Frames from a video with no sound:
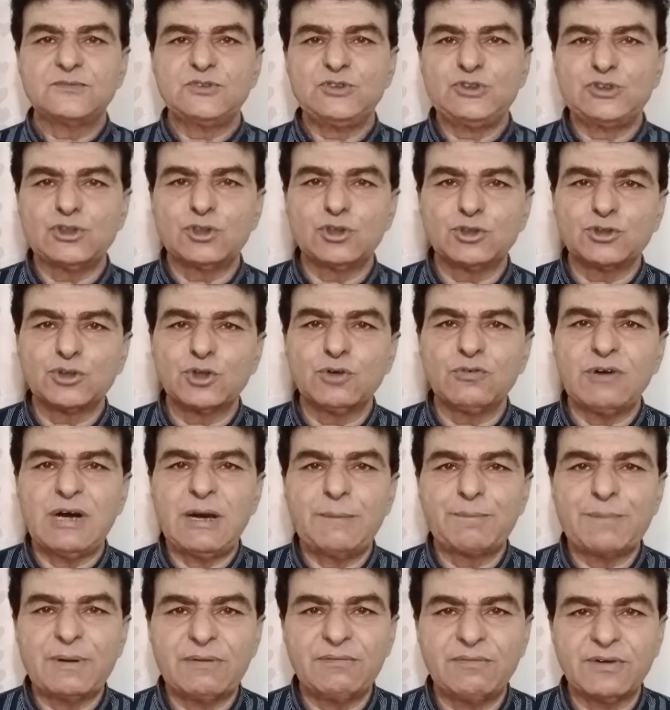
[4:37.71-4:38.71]
जो जो वहाँ
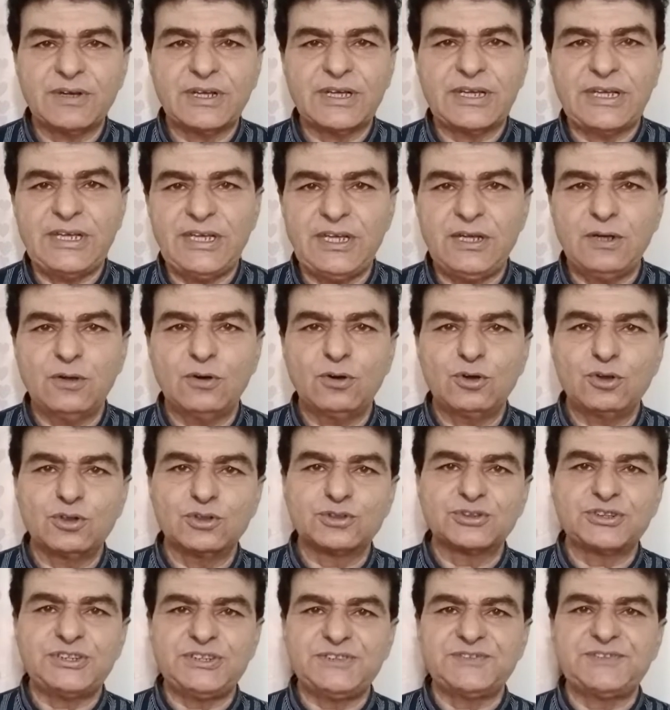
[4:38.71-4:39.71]
पे वकील
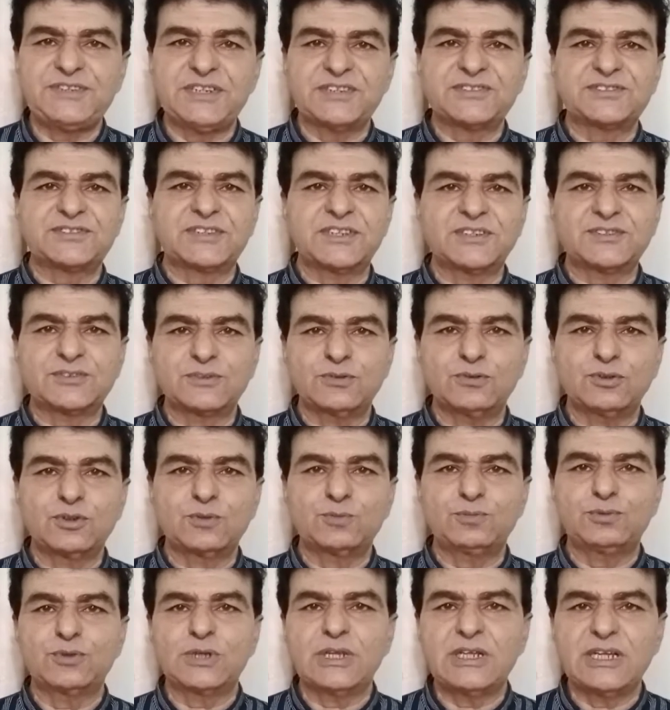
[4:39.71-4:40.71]
और चीफ जस्टिस और
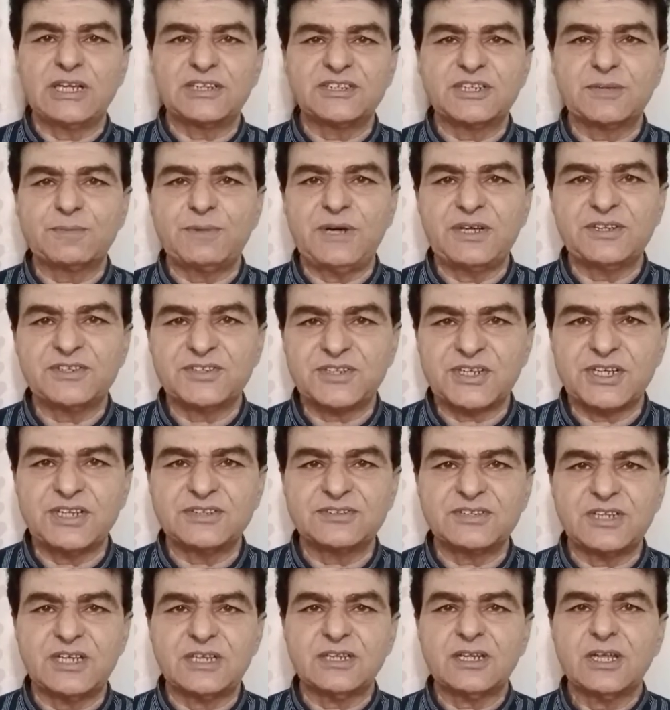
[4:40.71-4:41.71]
पूरे लार्जर बेंच के
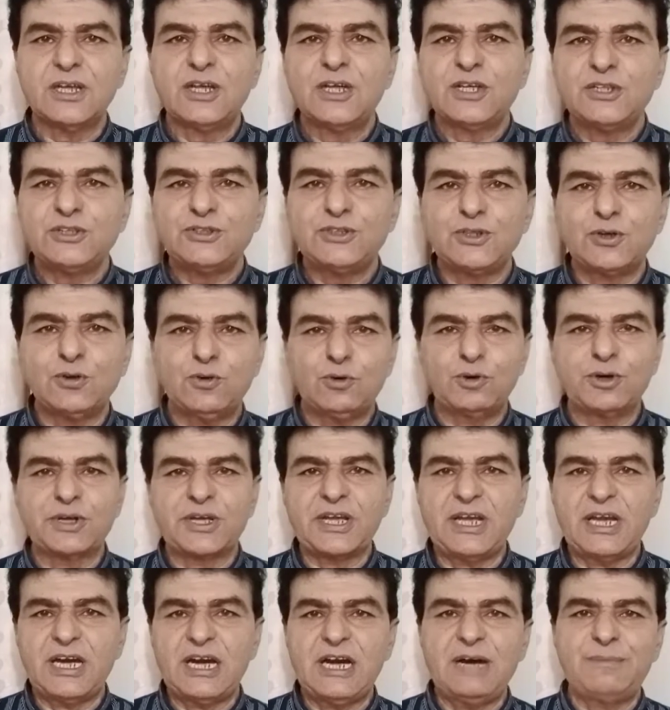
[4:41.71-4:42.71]
साथ जो
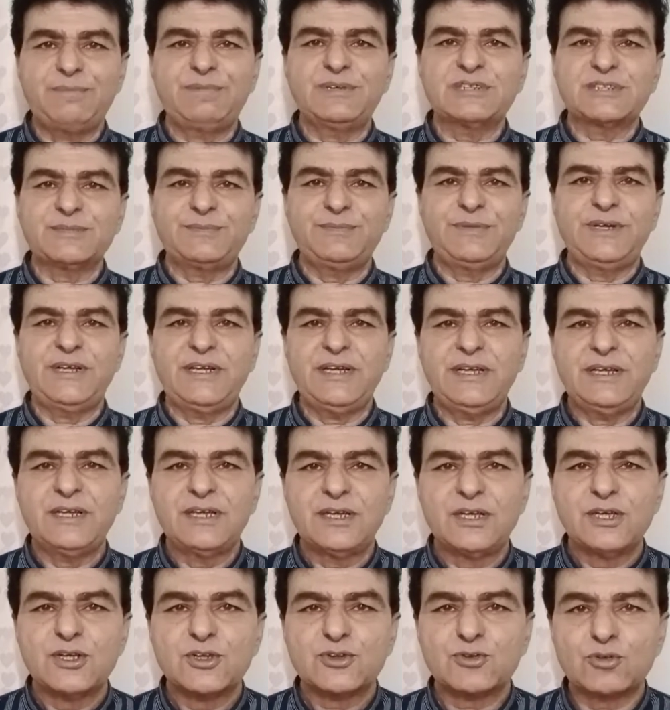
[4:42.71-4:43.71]
उनके आपस में
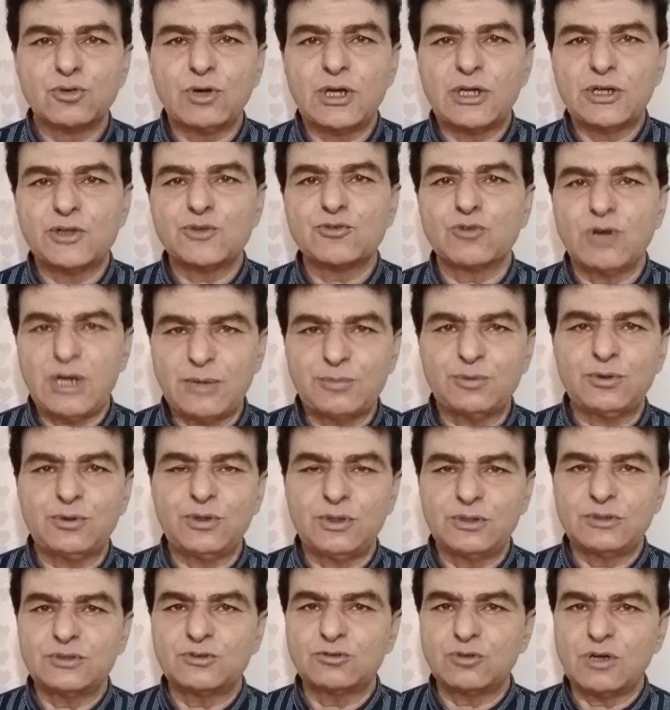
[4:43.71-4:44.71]
सवाल
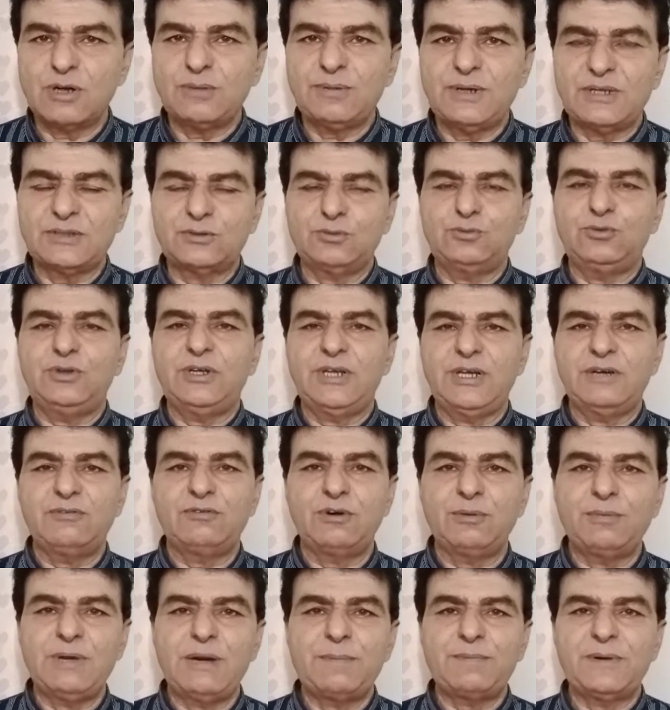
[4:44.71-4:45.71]
जवाब जवाब हुए हैं
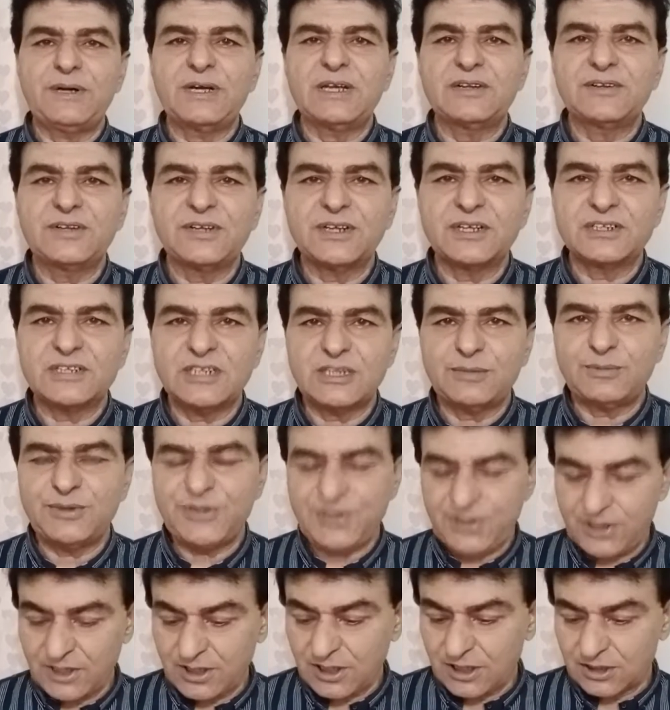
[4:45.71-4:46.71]
वो मैं अपने नाजरीन के साथ अभी
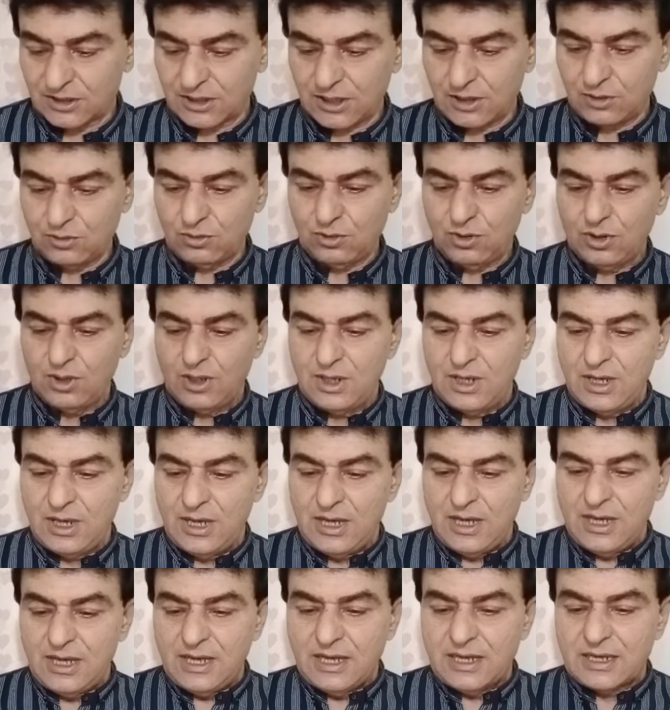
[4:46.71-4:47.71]
शेयर करता हूँ
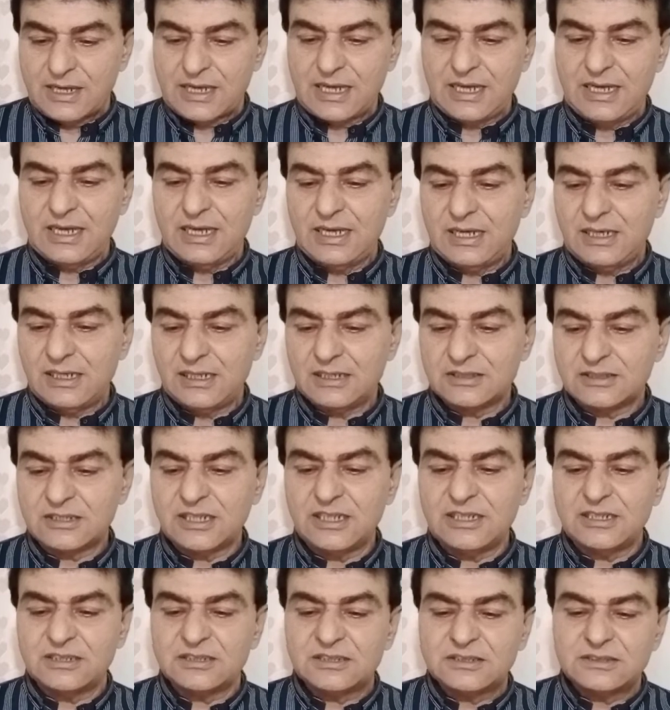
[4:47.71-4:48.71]
कि
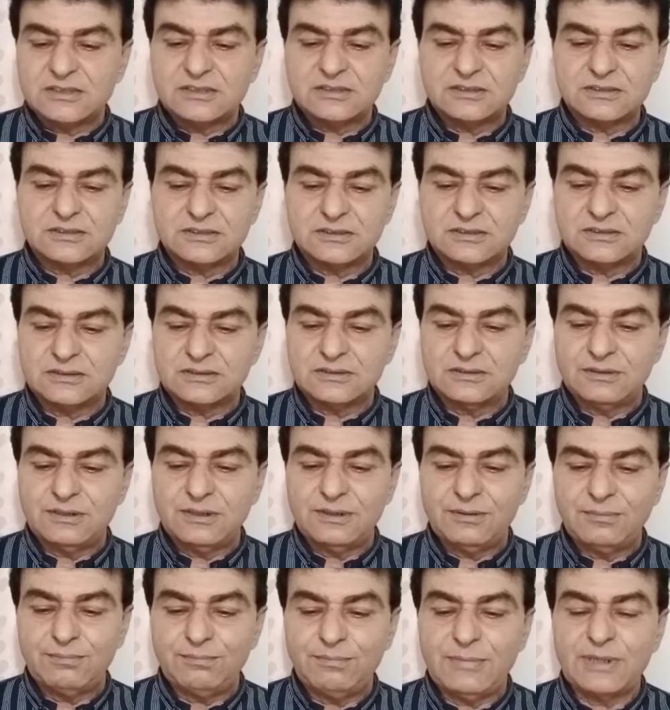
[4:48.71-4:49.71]
अतर
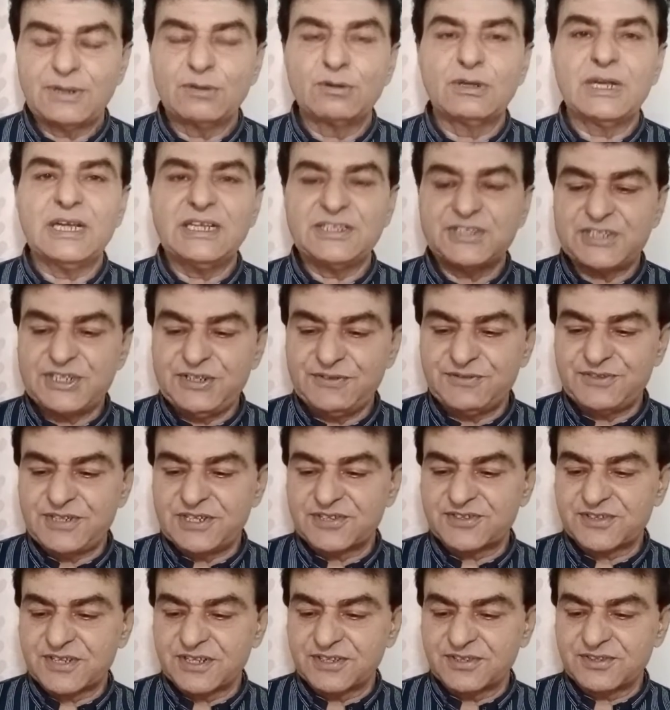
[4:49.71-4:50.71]
मनोल्ला चीफ
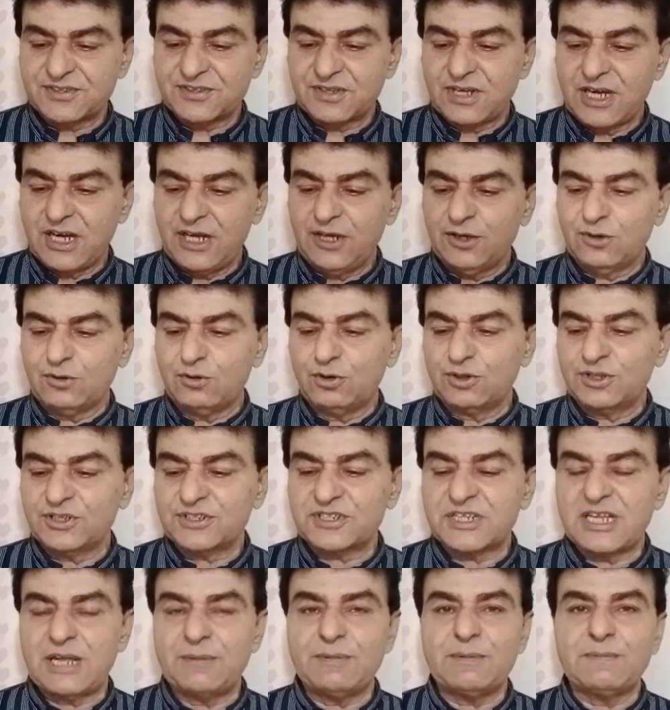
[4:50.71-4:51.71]
जस्टिस हाई कोर्ट
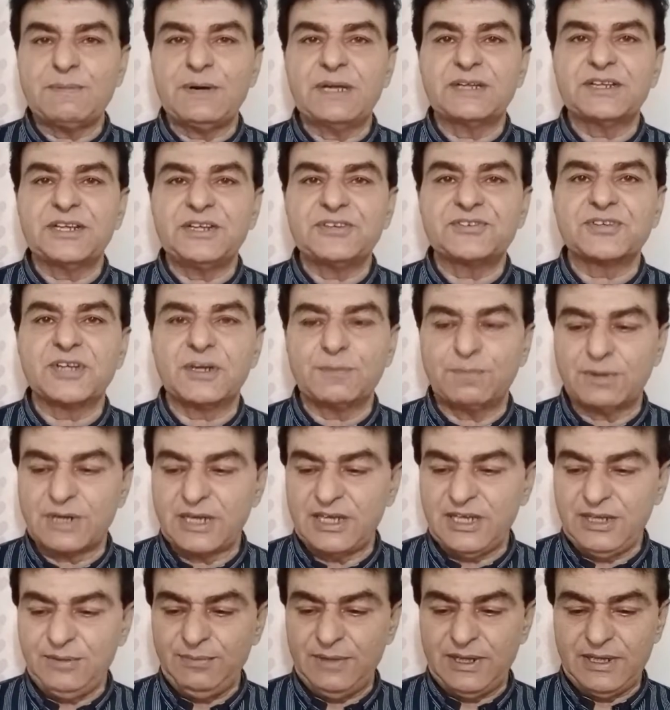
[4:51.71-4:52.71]
इस्लामाबाद की
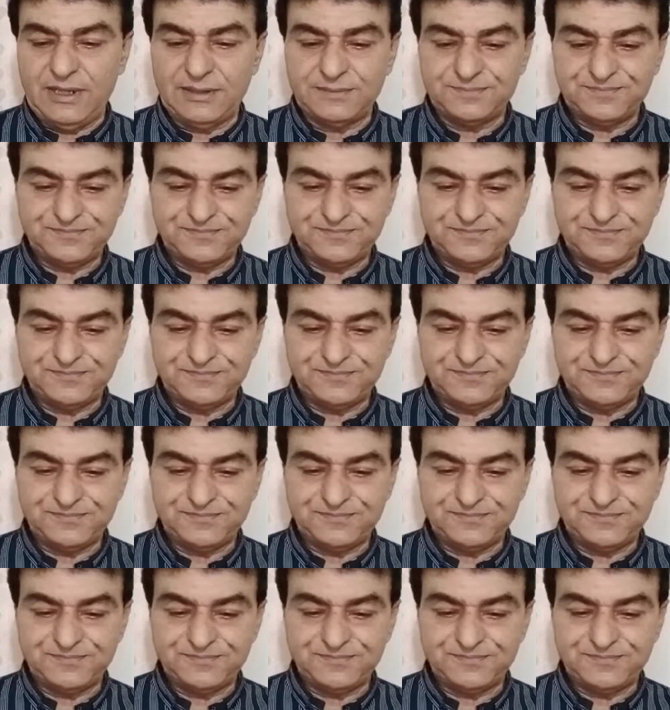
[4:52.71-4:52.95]
सरबराही में